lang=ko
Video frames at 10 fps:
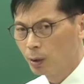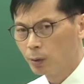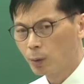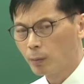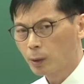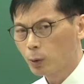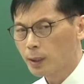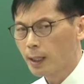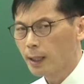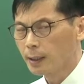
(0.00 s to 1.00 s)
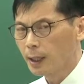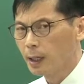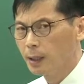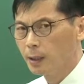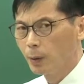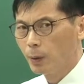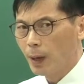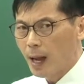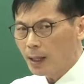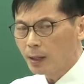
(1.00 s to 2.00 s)
농막 도장을 안 한다.
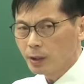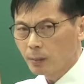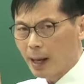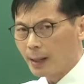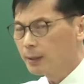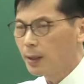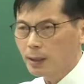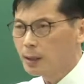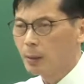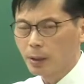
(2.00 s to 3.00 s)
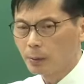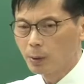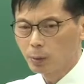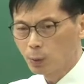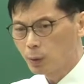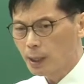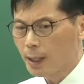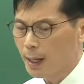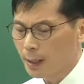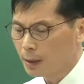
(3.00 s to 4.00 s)
앙카는 여러분 안에 들어가기 때문에 여러분 도장을
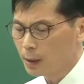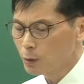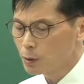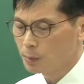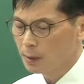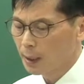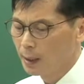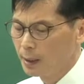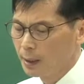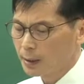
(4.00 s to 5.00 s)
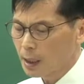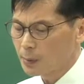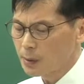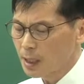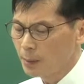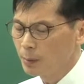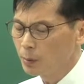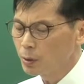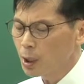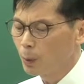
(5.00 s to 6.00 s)
안 하는 게 좋습니다. 첫 번째
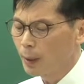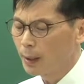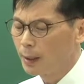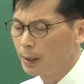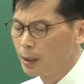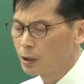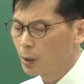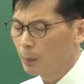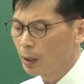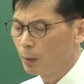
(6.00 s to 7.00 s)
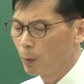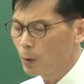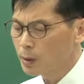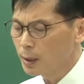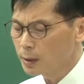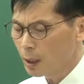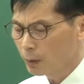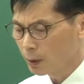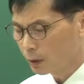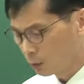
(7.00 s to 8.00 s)
알면 창호야 접하여 목재를
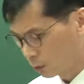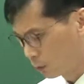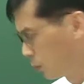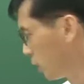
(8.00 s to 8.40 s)
사용하는 경우